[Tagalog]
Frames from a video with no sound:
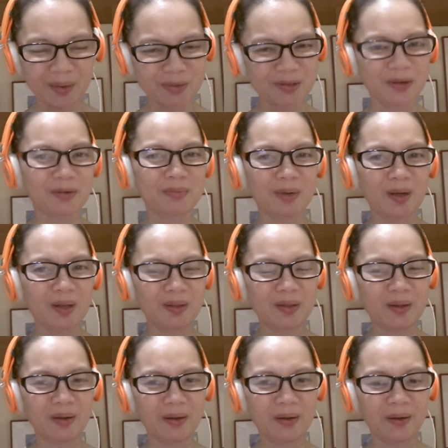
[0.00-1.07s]
Tapos ako
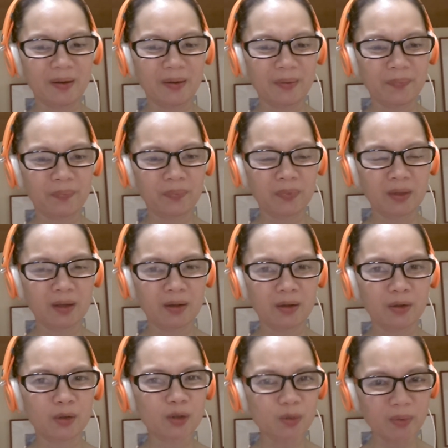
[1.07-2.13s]
maganda eh.
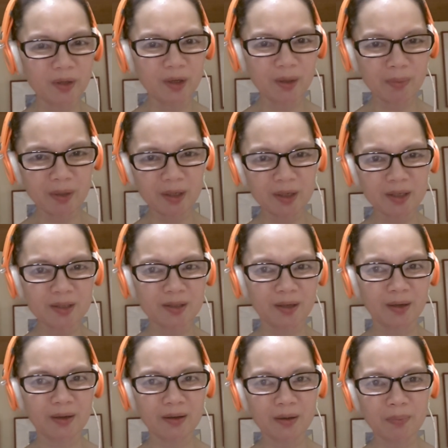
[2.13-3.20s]
Usually naman
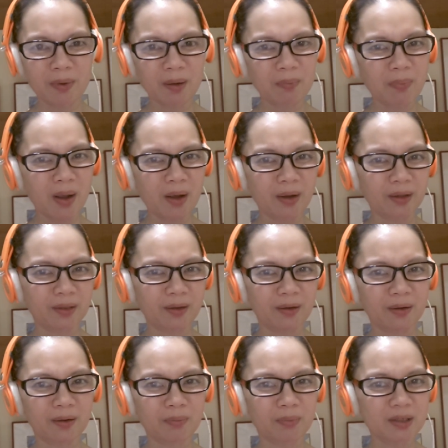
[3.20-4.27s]
kasi, kapag pangit
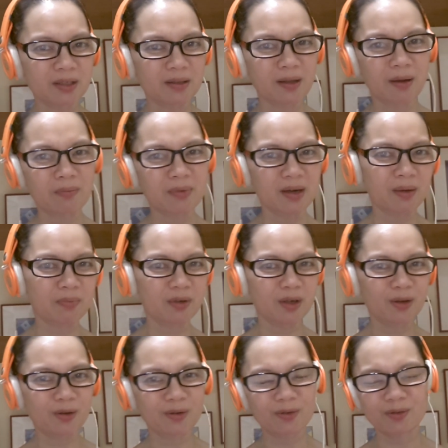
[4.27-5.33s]
eh, mas love-love
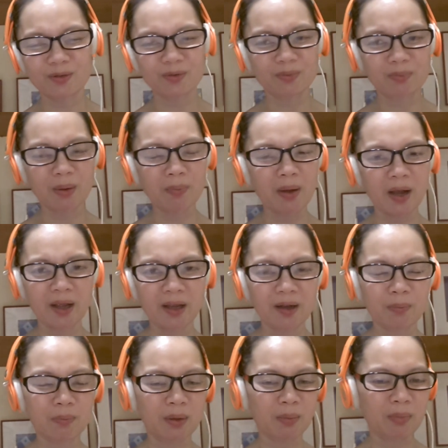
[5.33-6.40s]
niya yung babae
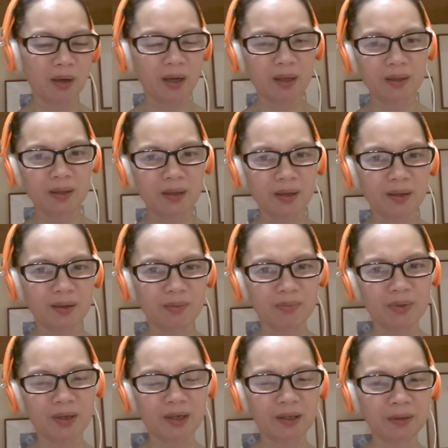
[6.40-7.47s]
kapag maganda, di
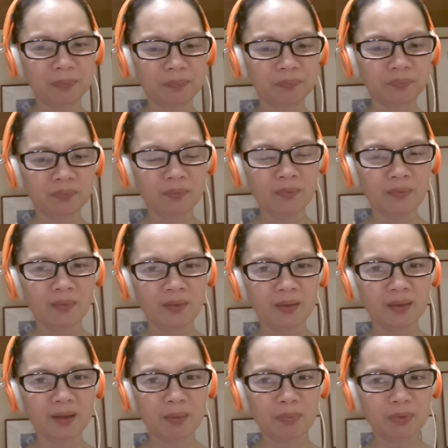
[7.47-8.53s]
ba?
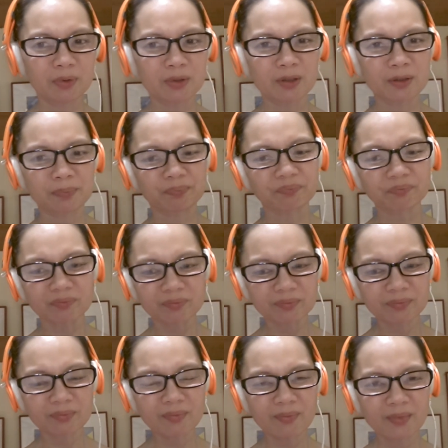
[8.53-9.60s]
Tapos,
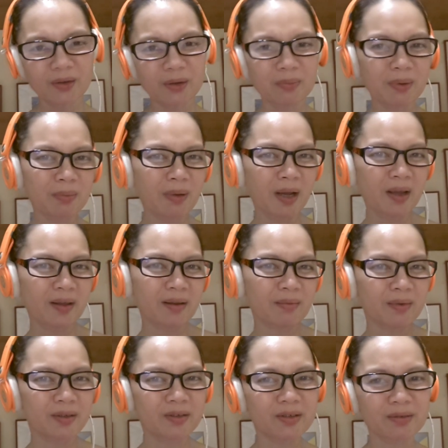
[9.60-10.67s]
yung babae
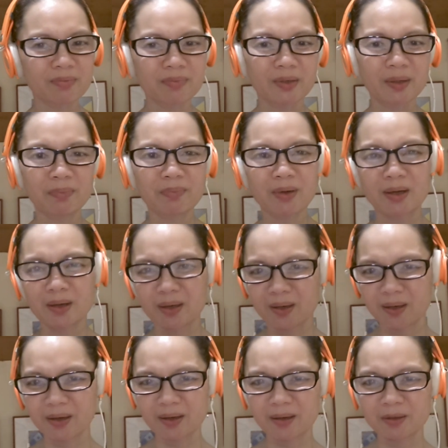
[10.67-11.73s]
naman, syempre, pa
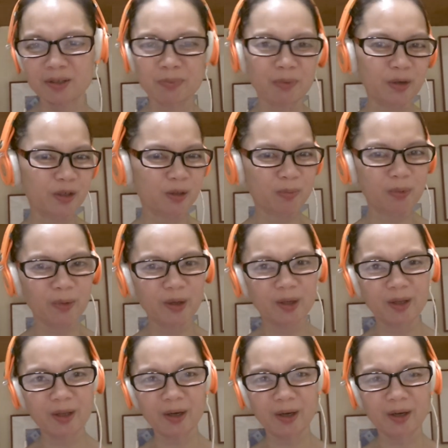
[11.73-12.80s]

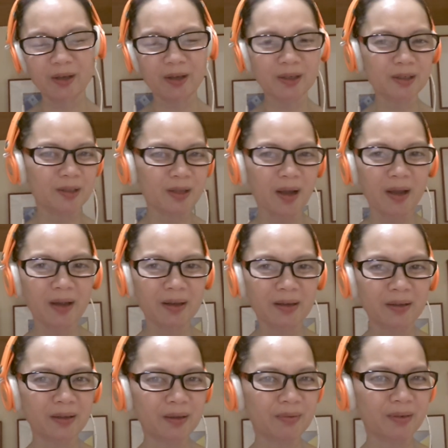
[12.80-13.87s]
spoil-spoil na rin ng
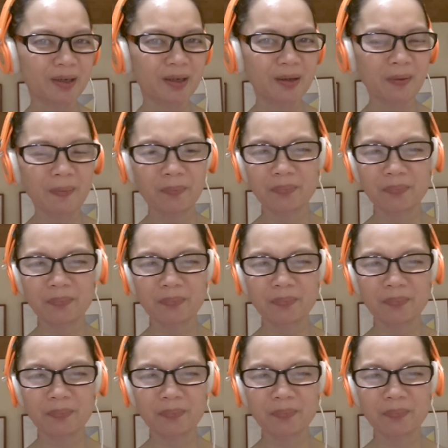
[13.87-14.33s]
style, di ba?